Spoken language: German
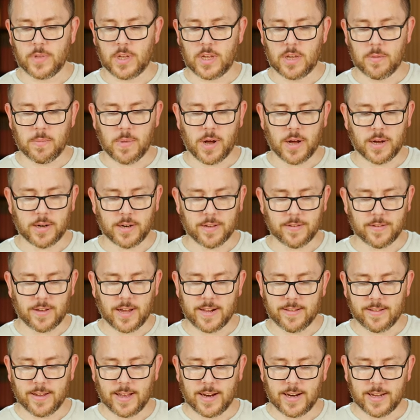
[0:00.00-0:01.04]
Ich mache das
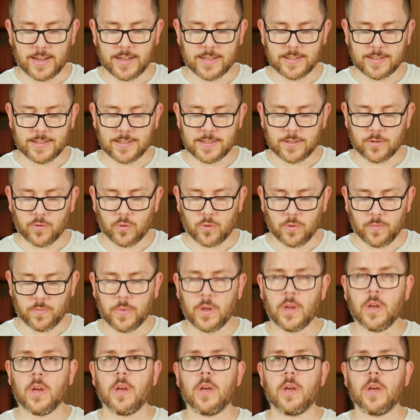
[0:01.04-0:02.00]
als allererstes so.